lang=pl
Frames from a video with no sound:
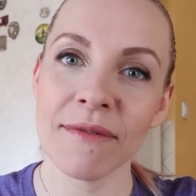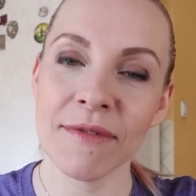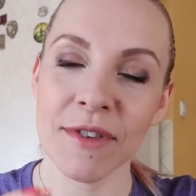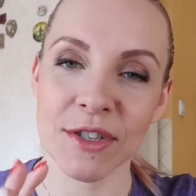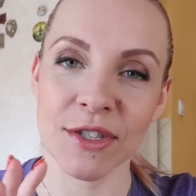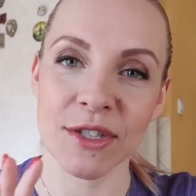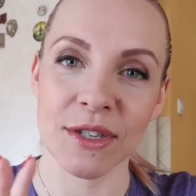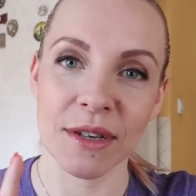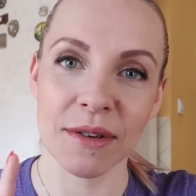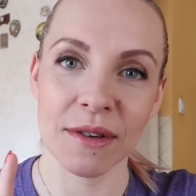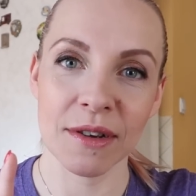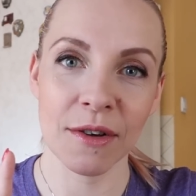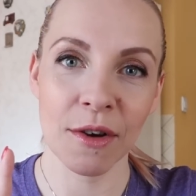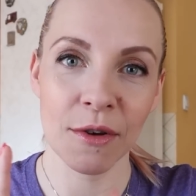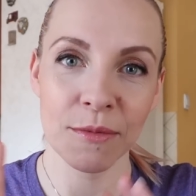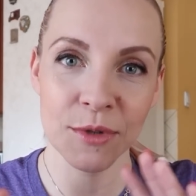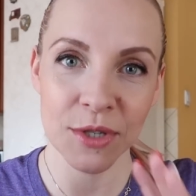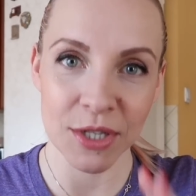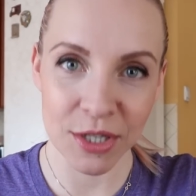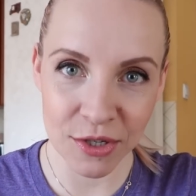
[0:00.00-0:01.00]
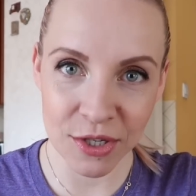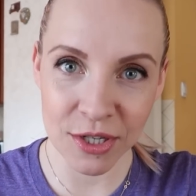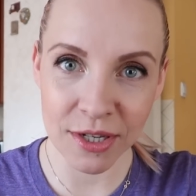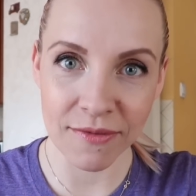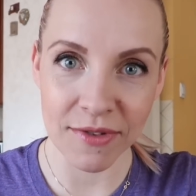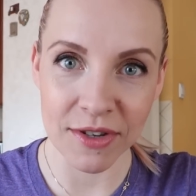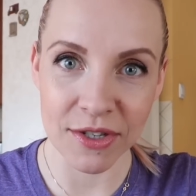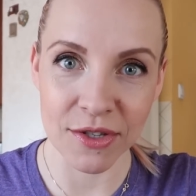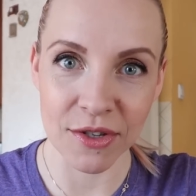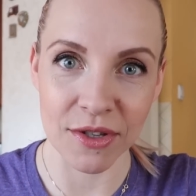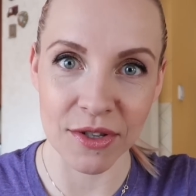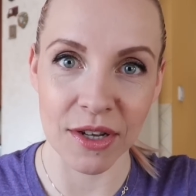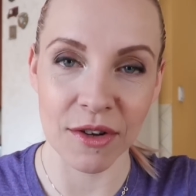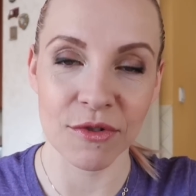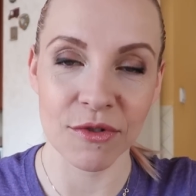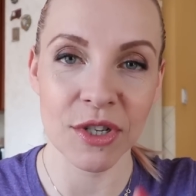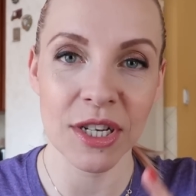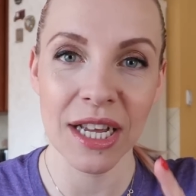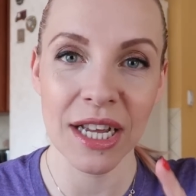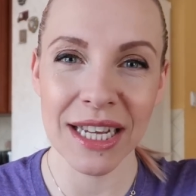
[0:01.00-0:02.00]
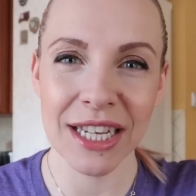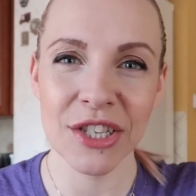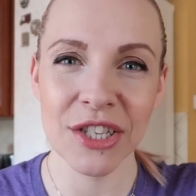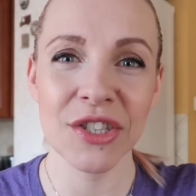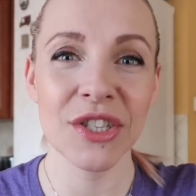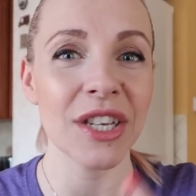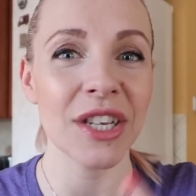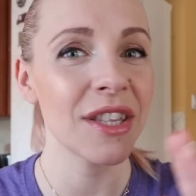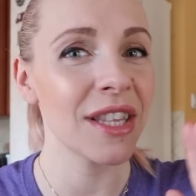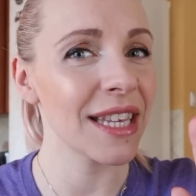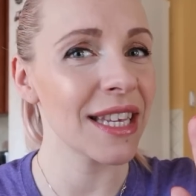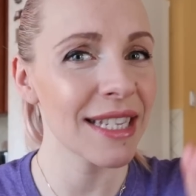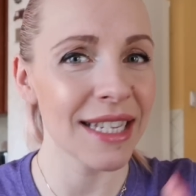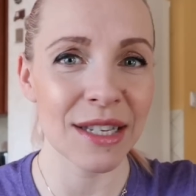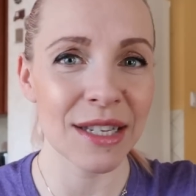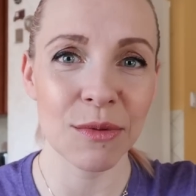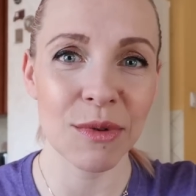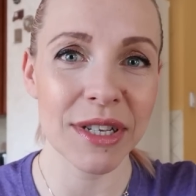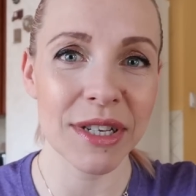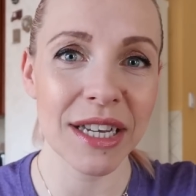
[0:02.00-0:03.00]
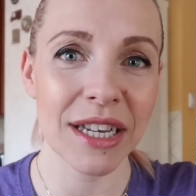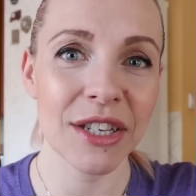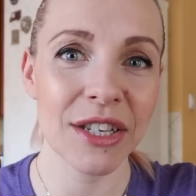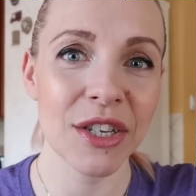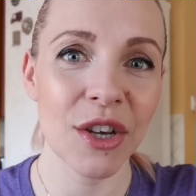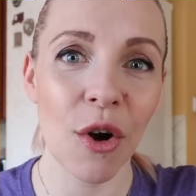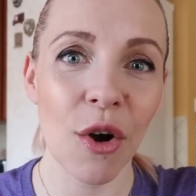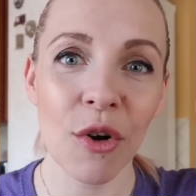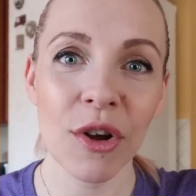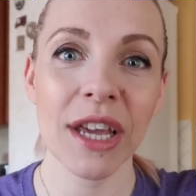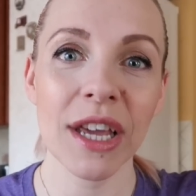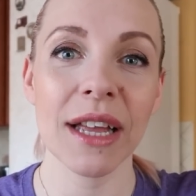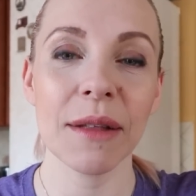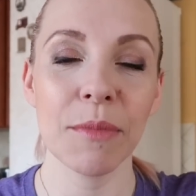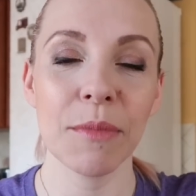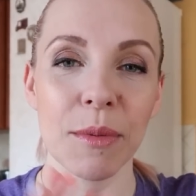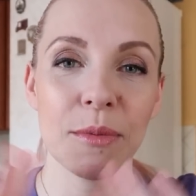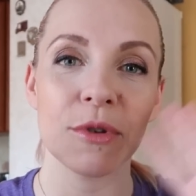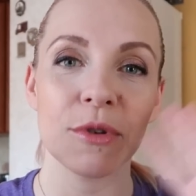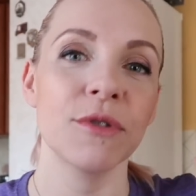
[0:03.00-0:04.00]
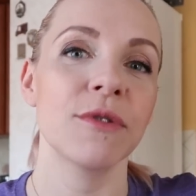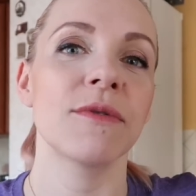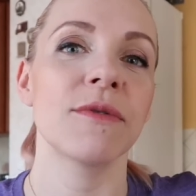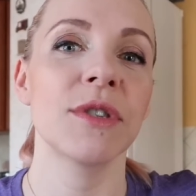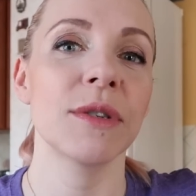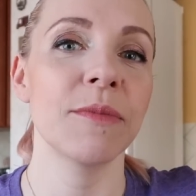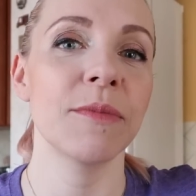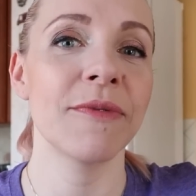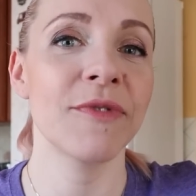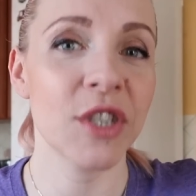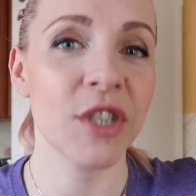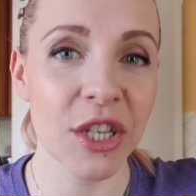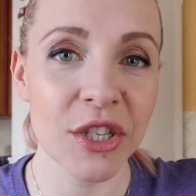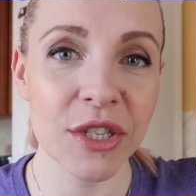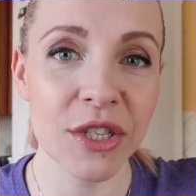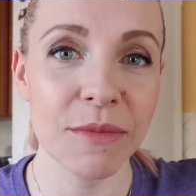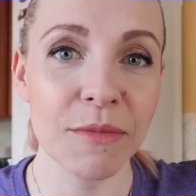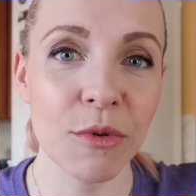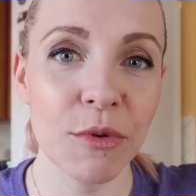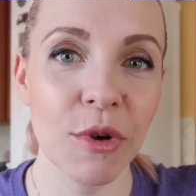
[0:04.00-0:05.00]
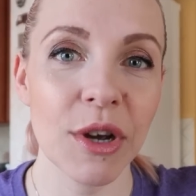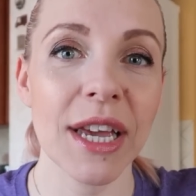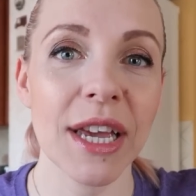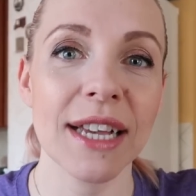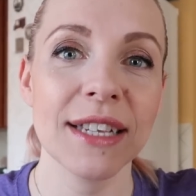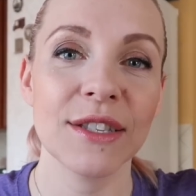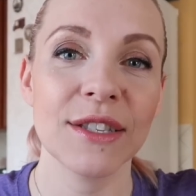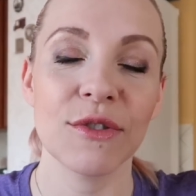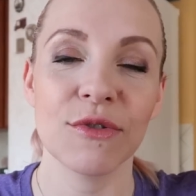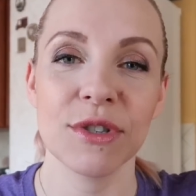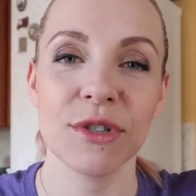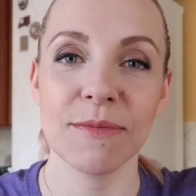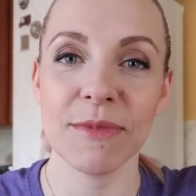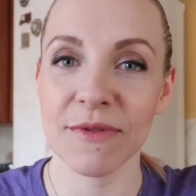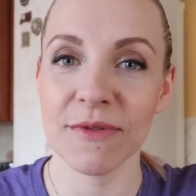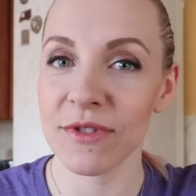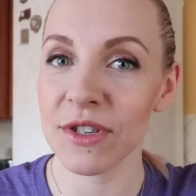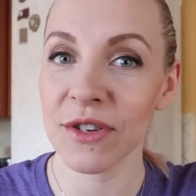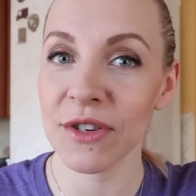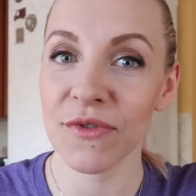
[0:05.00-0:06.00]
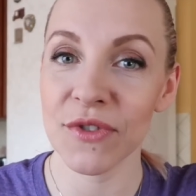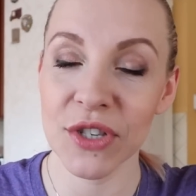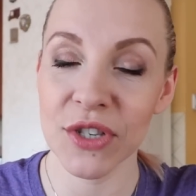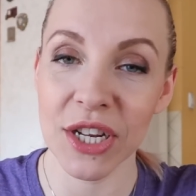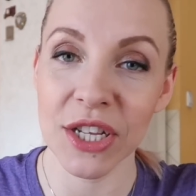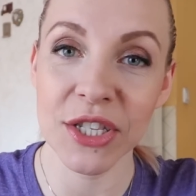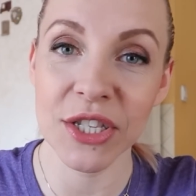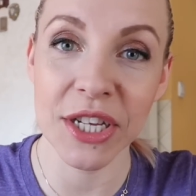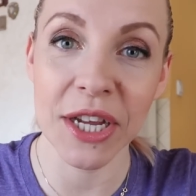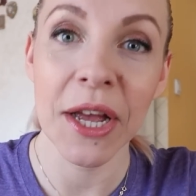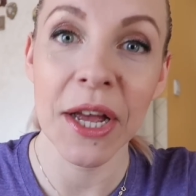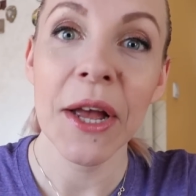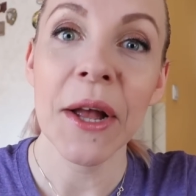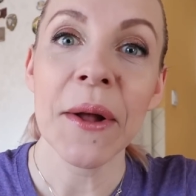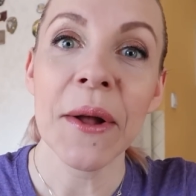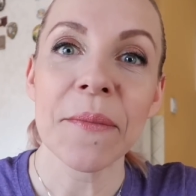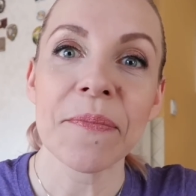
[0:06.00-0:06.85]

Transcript: wiecie, go przystosować do tego, czyli jakiś dzień nie zasłaniajcie okien po prostu, żeby wszędzie było jasno, żeby wszędzie